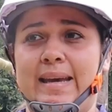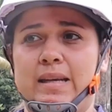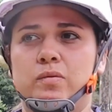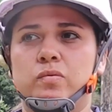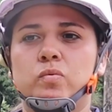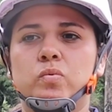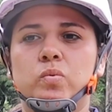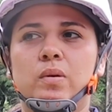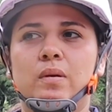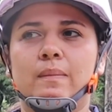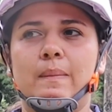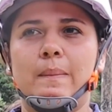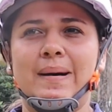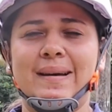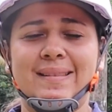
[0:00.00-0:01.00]
Es un
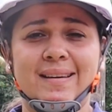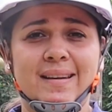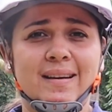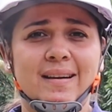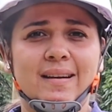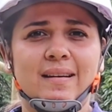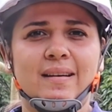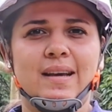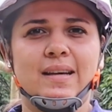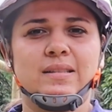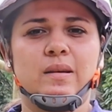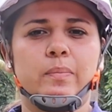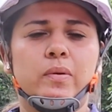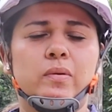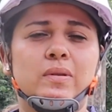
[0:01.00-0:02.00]
material que
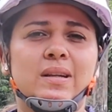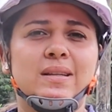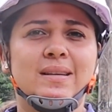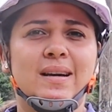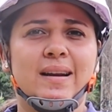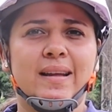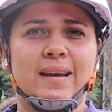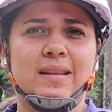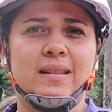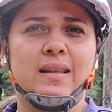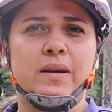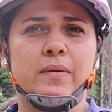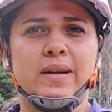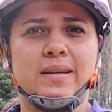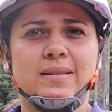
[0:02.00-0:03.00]
se puede utilizar en,
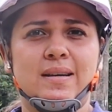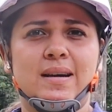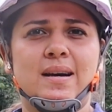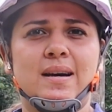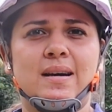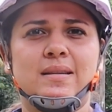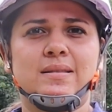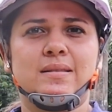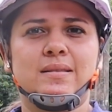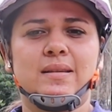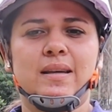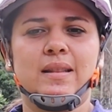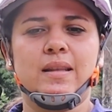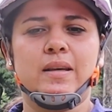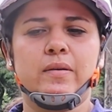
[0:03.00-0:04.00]
diversas,
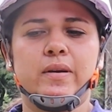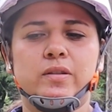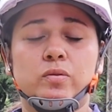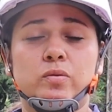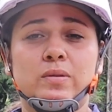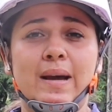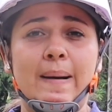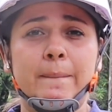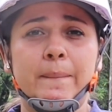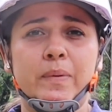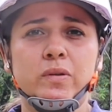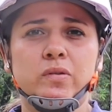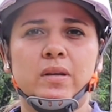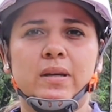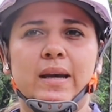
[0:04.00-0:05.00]
en diversos
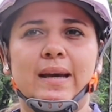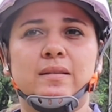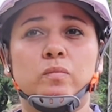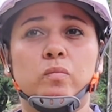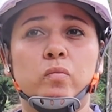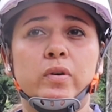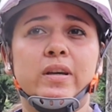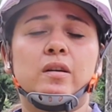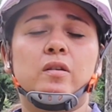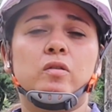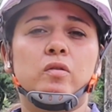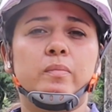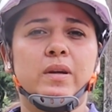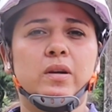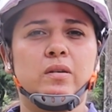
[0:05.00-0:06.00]
campos, es muy
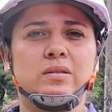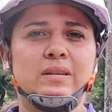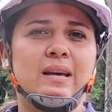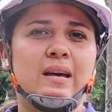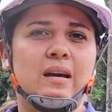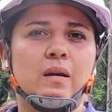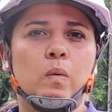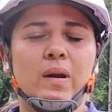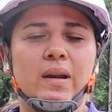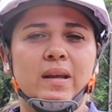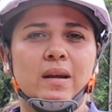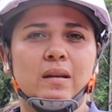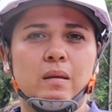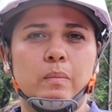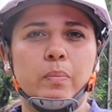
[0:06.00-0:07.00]
económico y se da en
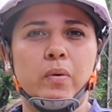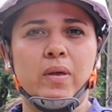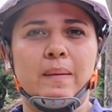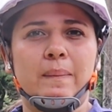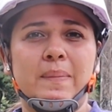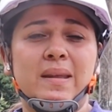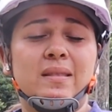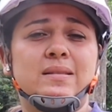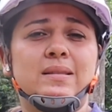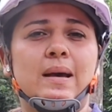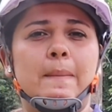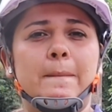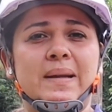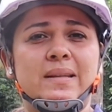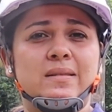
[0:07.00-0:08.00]
cualquier tipo de ambiente, sea
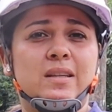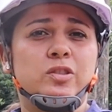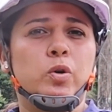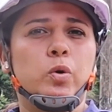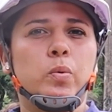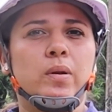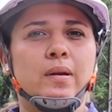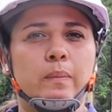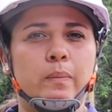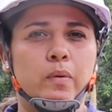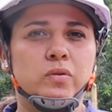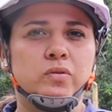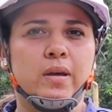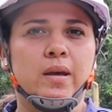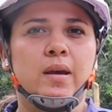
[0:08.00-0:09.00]
en plantación o en el
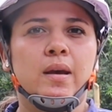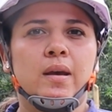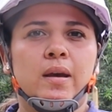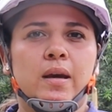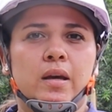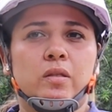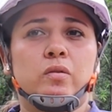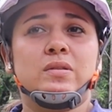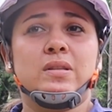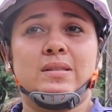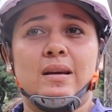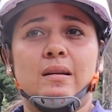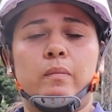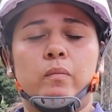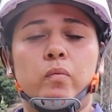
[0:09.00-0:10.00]
bosque. Entonces
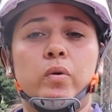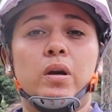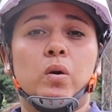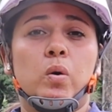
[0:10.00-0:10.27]
sale muy